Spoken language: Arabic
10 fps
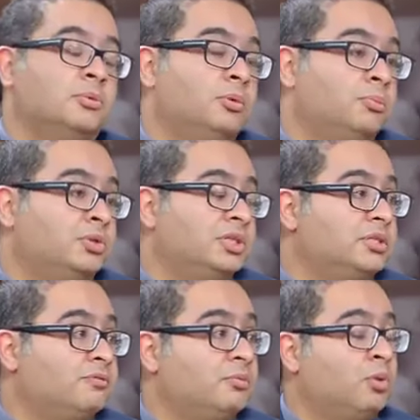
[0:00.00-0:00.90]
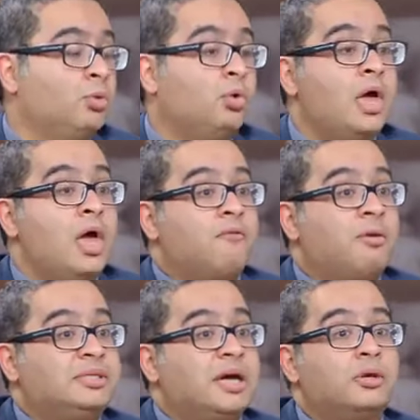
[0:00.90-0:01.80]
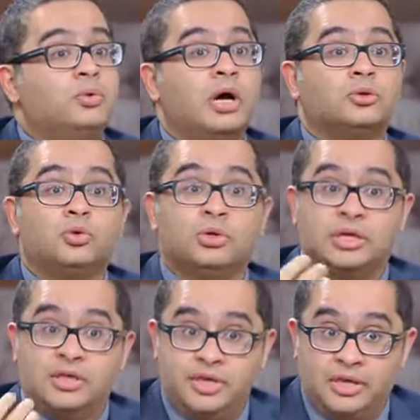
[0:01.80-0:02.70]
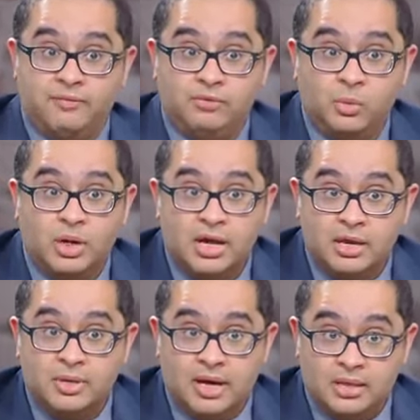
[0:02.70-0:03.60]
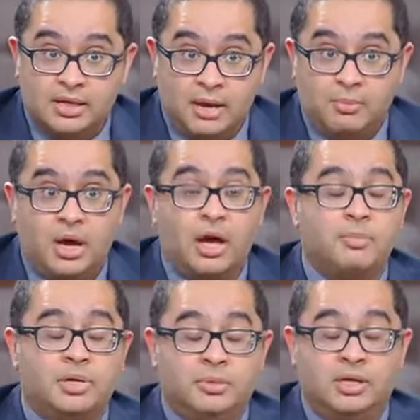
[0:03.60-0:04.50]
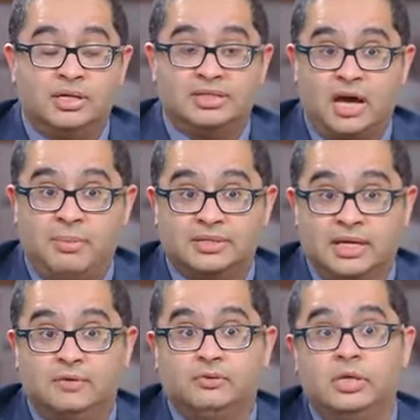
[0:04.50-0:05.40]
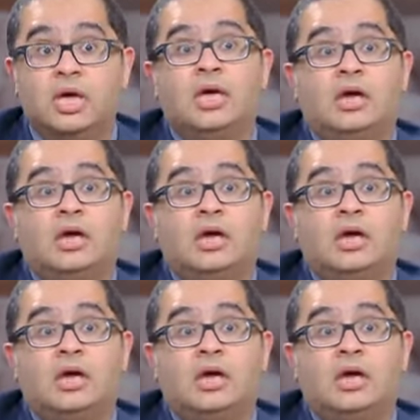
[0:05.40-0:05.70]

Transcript: المنتجه في الموضوع فبالتالي هناك طرق كثيره في الوقايه من هذه الامعاء من من الالتهابات هذه في